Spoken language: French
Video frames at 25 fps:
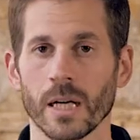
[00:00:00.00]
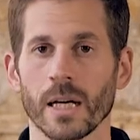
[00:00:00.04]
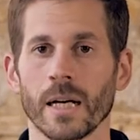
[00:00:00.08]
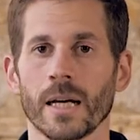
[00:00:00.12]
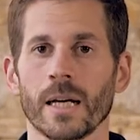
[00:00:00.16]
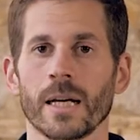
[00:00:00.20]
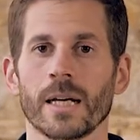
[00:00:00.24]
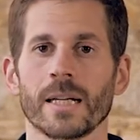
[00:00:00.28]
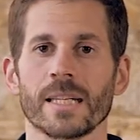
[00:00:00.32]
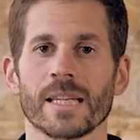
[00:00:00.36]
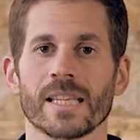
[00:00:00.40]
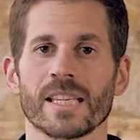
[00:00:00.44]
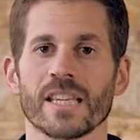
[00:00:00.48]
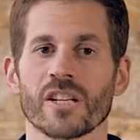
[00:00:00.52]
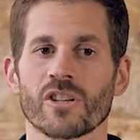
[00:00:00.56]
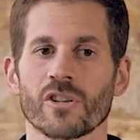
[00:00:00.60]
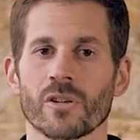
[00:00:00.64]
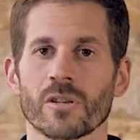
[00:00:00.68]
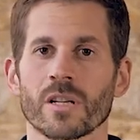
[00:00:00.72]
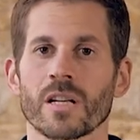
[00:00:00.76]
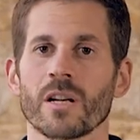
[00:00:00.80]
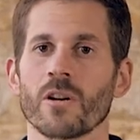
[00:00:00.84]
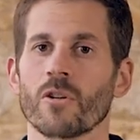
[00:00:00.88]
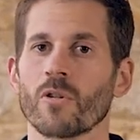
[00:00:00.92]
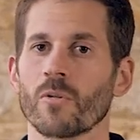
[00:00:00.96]
Euh, il y a des
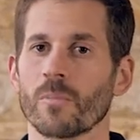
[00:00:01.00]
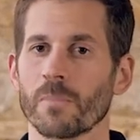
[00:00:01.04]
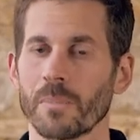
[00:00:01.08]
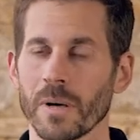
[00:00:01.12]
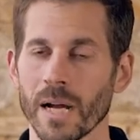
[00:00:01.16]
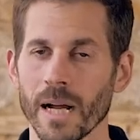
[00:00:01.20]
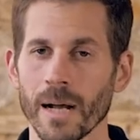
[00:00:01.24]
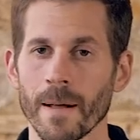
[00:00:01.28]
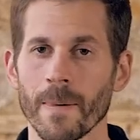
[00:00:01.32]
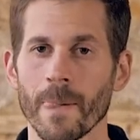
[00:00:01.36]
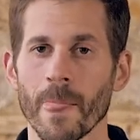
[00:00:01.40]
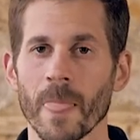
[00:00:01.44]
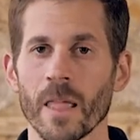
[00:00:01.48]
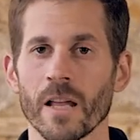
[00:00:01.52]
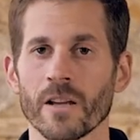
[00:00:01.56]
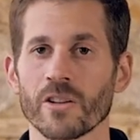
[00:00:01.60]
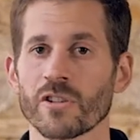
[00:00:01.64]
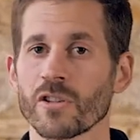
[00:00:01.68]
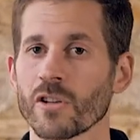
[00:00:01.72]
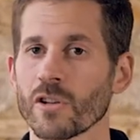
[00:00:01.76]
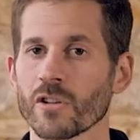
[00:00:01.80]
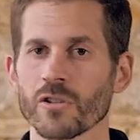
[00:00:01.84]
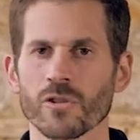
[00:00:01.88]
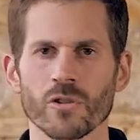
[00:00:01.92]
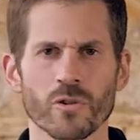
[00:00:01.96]
gens qui ne l'ont pas,
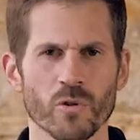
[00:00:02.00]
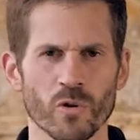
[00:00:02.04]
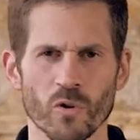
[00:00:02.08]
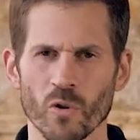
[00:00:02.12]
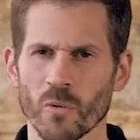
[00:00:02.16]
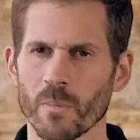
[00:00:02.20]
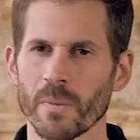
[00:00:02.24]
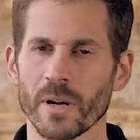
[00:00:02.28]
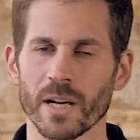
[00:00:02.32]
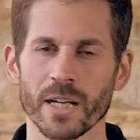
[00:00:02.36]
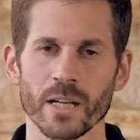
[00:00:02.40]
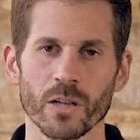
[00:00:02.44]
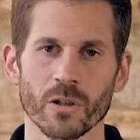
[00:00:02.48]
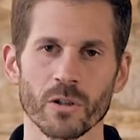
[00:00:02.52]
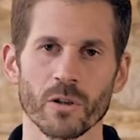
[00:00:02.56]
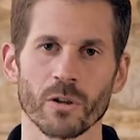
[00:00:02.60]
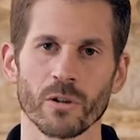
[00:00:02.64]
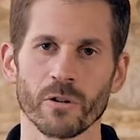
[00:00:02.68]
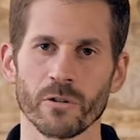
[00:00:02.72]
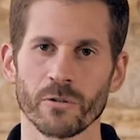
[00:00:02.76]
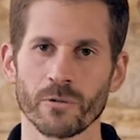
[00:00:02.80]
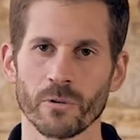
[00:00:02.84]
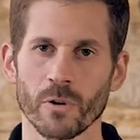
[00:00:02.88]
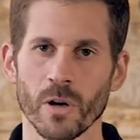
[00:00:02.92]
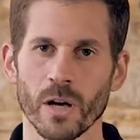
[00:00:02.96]
sans se comparer encore
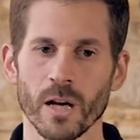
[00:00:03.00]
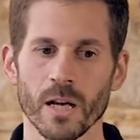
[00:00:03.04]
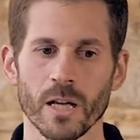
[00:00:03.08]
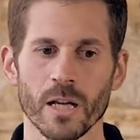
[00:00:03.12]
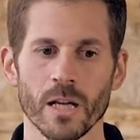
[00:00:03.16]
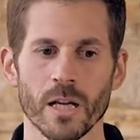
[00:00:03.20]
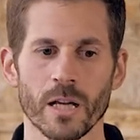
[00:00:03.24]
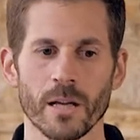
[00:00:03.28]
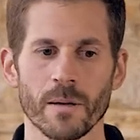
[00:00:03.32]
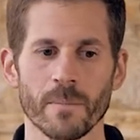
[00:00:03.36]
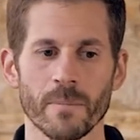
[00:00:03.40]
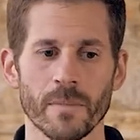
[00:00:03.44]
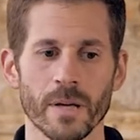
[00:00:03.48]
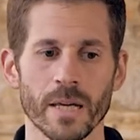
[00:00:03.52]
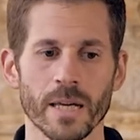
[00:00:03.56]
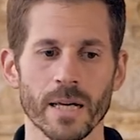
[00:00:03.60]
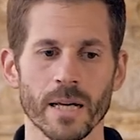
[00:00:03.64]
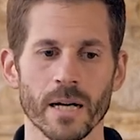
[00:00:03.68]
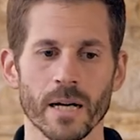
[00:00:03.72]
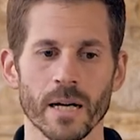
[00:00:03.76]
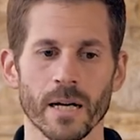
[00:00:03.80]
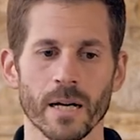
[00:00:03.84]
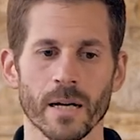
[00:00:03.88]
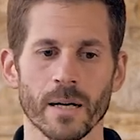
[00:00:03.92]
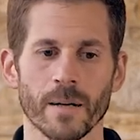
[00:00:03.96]
une fois
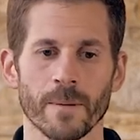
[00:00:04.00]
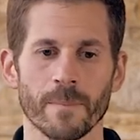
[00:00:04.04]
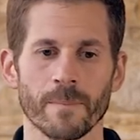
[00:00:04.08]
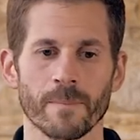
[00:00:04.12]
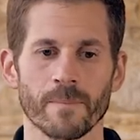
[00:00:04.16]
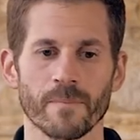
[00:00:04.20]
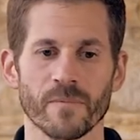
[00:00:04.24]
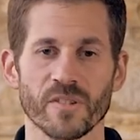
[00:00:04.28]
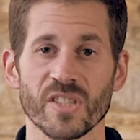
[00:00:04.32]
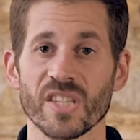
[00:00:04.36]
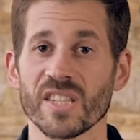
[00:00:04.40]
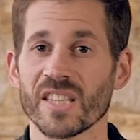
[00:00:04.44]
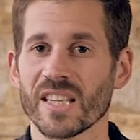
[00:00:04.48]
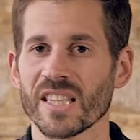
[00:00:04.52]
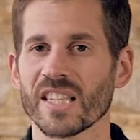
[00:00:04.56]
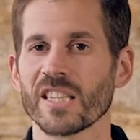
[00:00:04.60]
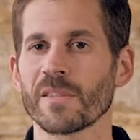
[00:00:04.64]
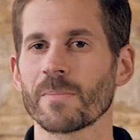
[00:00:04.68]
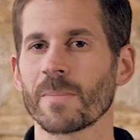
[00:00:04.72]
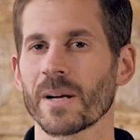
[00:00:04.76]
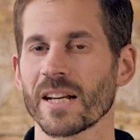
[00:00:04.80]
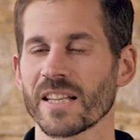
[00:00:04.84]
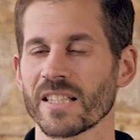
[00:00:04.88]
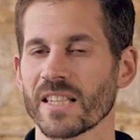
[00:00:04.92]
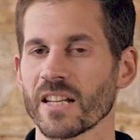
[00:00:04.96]
mais euh, si ça
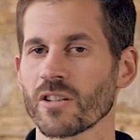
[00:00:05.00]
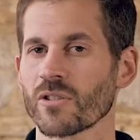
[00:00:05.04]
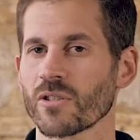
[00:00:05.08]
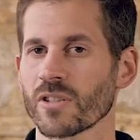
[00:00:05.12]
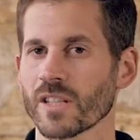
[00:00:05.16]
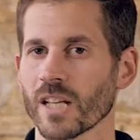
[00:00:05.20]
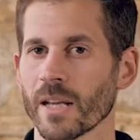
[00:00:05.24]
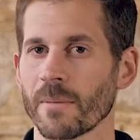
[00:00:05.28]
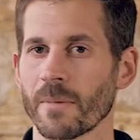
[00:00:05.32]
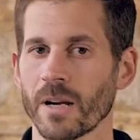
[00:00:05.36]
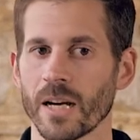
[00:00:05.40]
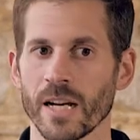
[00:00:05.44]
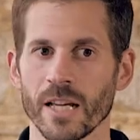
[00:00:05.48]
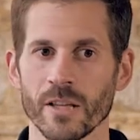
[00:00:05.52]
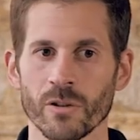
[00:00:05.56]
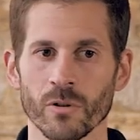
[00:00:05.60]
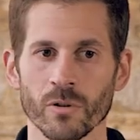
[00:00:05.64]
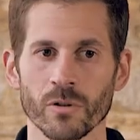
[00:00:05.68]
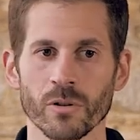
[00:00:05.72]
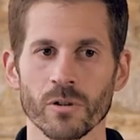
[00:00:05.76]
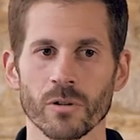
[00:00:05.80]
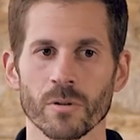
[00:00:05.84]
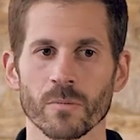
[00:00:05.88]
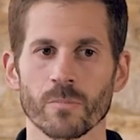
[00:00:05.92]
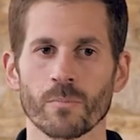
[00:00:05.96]
disparaissait, je serais mal. Et
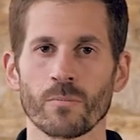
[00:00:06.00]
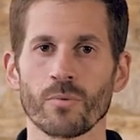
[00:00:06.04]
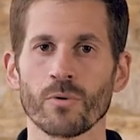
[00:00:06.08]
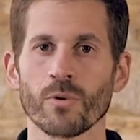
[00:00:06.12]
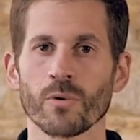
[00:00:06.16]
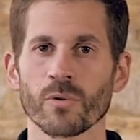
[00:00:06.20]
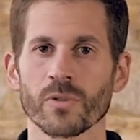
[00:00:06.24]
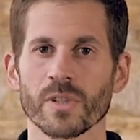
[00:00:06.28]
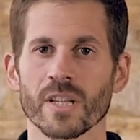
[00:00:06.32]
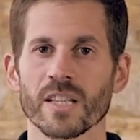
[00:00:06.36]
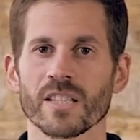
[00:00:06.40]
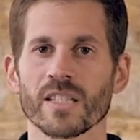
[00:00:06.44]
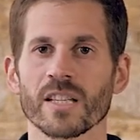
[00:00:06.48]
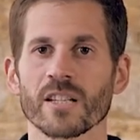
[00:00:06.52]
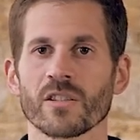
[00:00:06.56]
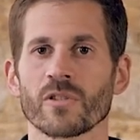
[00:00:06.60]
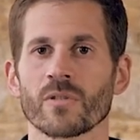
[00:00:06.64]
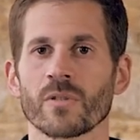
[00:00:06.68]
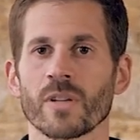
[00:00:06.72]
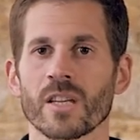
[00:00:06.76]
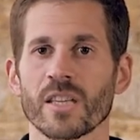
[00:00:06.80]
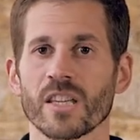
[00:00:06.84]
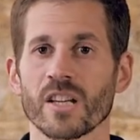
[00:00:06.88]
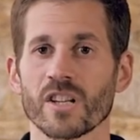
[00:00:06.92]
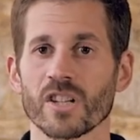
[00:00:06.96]
donc, plus on désire ce
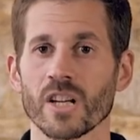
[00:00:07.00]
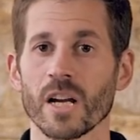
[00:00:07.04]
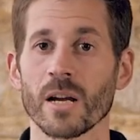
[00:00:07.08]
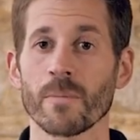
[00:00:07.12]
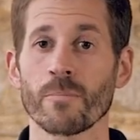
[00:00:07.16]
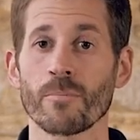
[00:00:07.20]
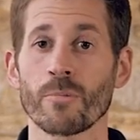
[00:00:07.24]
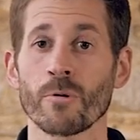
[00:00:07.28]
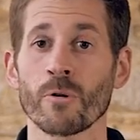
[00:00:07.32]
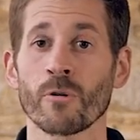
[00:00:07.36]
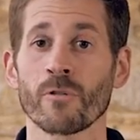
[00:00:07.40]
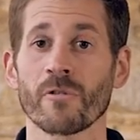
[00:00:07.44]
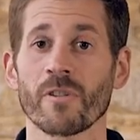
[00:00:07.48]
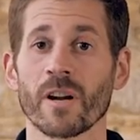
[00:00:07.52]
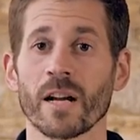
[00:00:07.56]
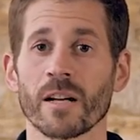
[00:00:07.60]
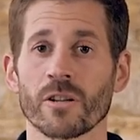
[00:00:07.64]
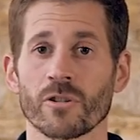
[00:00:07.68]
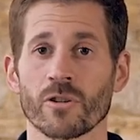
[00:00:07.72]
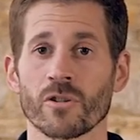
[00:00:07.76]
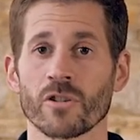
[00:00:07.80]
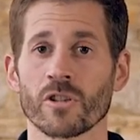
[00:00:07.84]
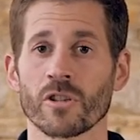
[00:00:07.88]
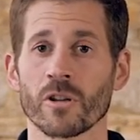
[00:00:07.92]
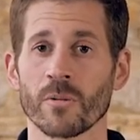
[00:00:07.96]
qu'on a déjà, plus on va
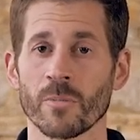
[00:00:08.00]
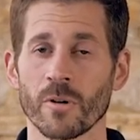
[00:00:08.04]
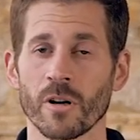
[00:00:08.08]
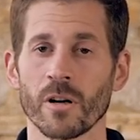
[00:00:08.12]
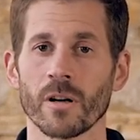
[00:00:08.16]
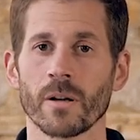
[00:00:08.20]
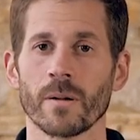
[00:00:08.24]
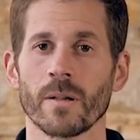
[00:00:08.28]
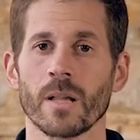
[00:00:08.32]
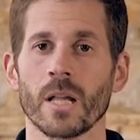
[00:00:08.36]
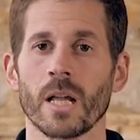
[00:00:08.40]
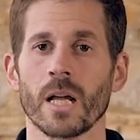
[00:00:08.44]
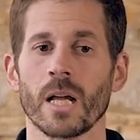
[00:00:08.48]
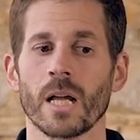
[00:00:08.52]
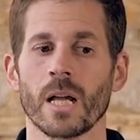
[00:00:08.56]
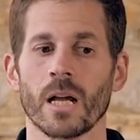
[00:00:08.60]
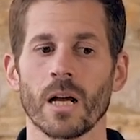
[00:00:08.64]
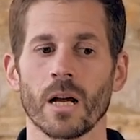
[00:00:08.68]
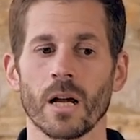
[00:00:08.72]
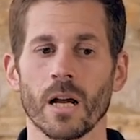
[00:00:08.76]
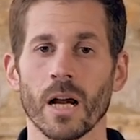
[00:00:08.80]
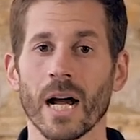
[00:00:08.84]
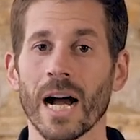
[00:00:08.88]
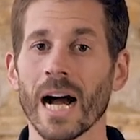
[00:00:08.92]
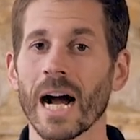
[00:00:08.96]
justement
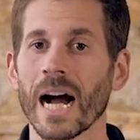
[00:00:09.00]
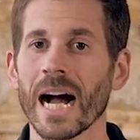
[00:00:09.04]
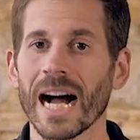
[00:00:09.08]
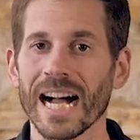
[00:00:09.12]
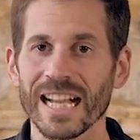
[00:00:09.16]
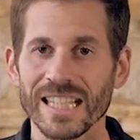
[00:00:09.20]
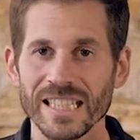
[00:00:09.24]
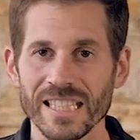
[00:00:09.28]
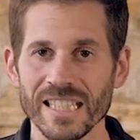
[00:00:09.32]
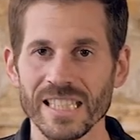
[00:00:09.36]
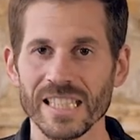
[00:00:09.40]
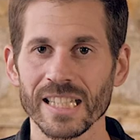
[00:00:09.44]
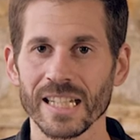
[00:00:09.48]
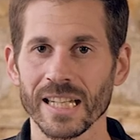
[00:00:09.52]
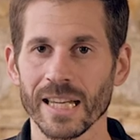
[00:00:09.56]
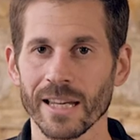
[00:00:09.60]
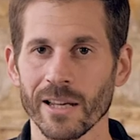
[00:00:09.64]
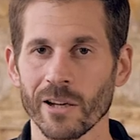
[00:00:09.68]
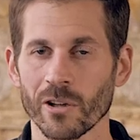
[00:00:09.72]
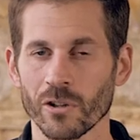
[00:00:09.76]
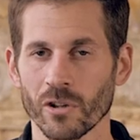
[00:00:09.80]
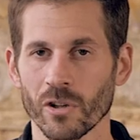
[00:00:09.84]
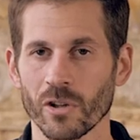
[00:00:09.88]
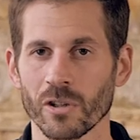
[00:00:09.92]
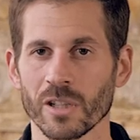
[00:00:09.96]
euh, attirer,
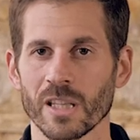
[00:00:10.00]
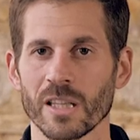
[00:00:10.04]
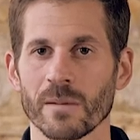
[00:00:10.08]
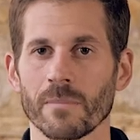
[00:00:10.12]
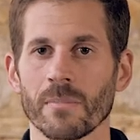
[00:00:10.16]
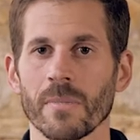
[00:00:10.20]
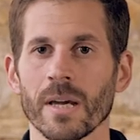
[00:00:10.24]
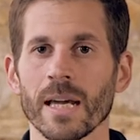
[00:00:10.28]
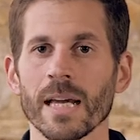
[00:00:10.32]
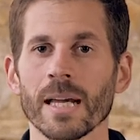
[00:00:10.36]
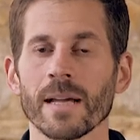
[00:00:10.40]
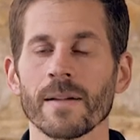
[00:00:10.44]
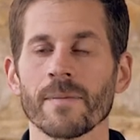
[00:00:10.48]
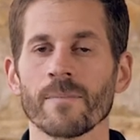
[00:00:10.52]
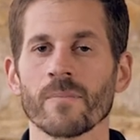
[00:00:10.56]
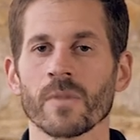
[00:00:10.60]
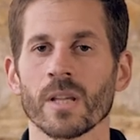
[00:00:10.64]
entre guillemets,